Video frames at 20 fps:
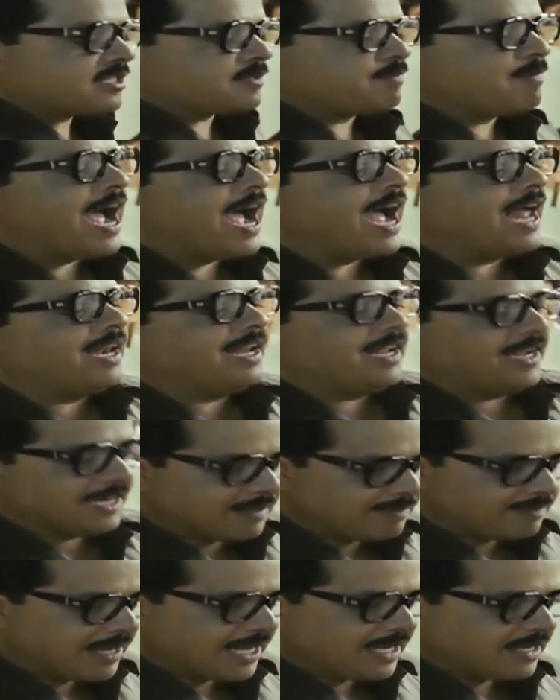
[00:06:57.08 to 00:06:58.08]
اسمها
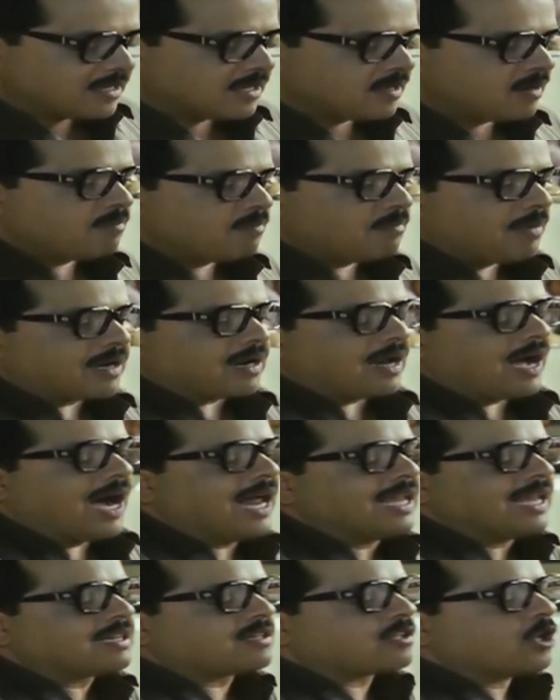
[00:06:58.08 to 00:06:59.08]
العلمي
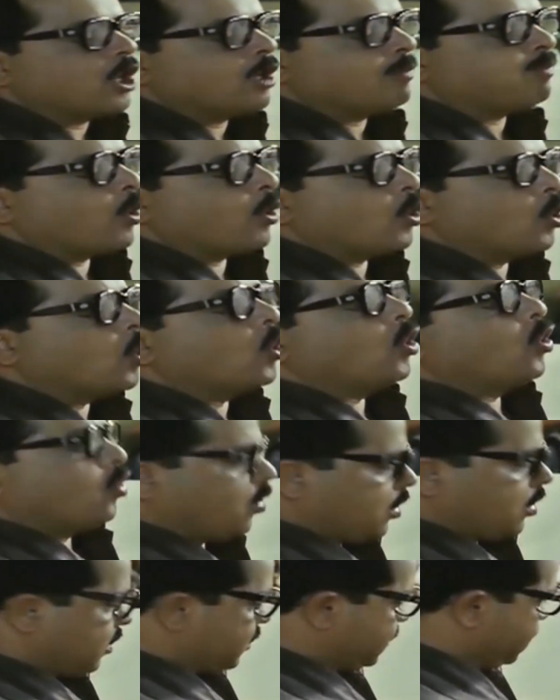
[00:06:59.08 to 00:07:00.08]
مرحله البلوغ